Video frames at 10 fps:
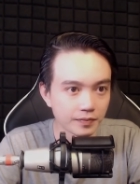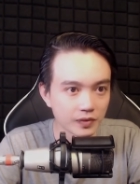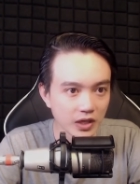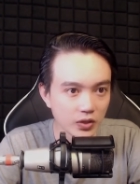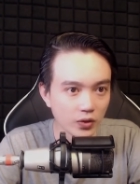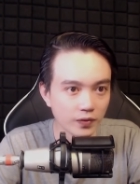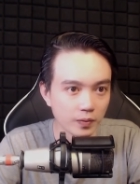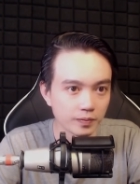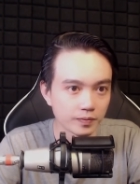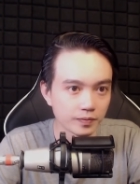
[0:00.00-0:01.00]
thế Dôi
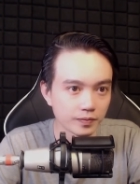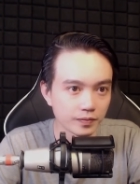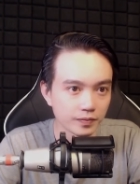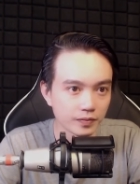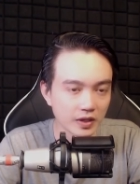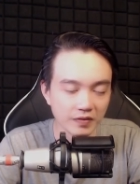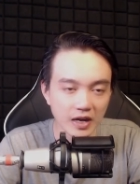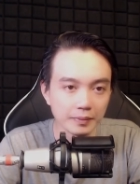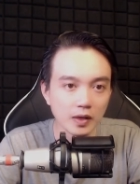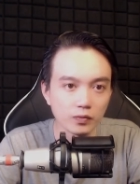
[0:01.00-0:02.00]
Phục thì phải
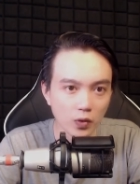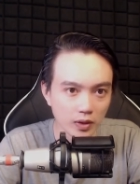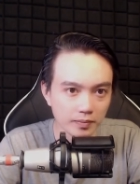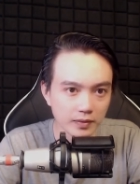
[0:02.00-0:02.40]
làm công phu lắm.